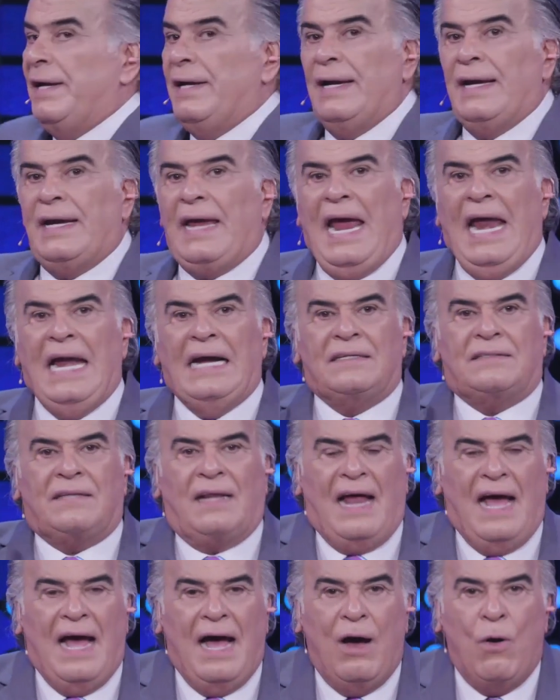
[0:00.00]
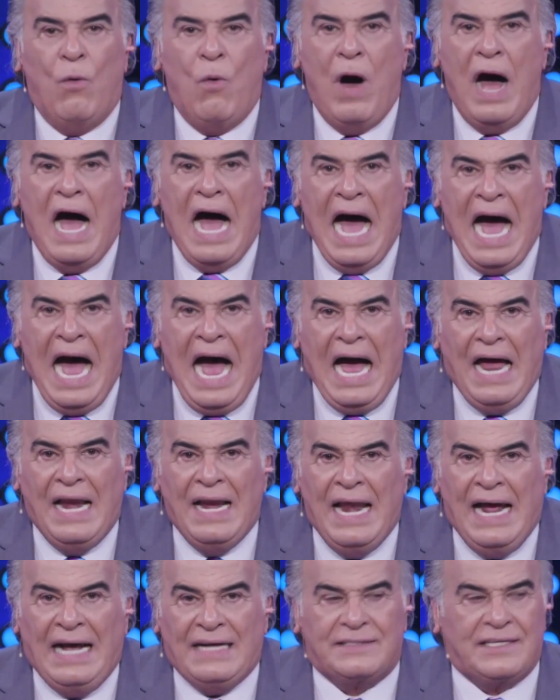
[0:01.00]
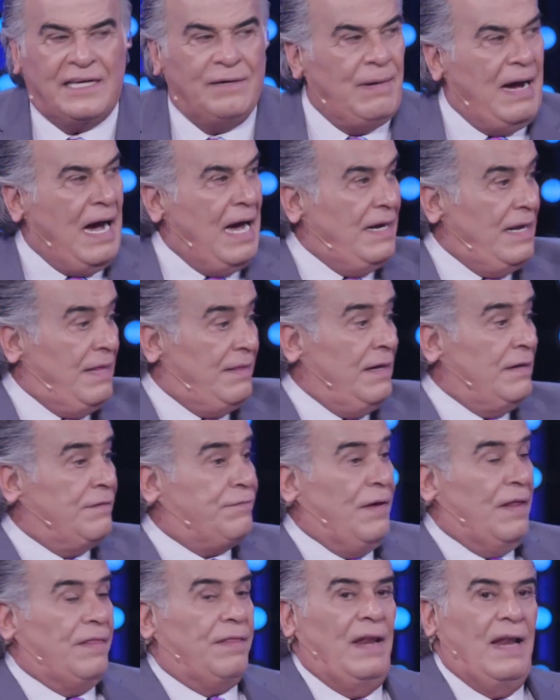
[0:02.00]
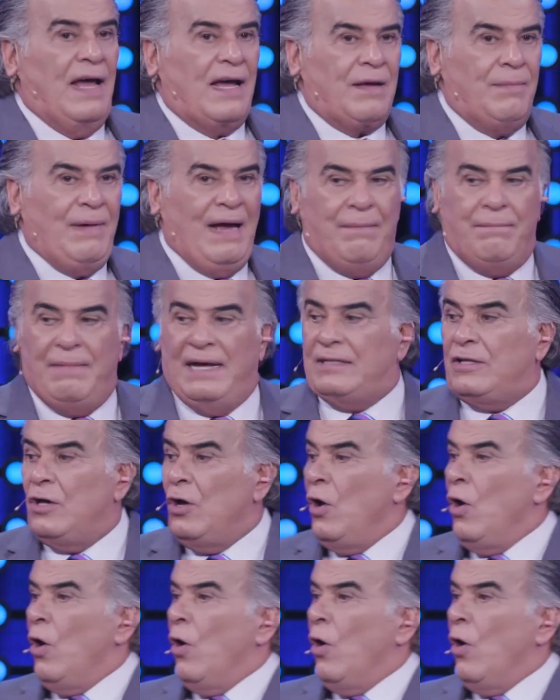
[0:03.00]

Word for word: انجلترا واعلى احتمال اذا تفضل اخي محمد